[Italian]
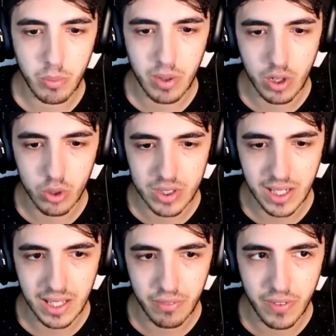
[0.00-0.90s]
è proprio una cosa
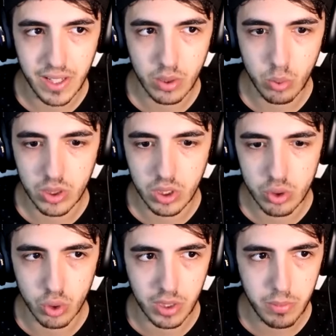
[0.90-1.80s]
che fai tutti i
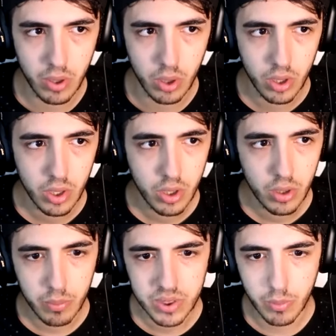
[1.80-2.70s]
giorni, però
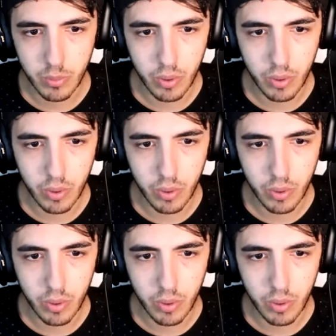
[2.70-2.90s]
possiamo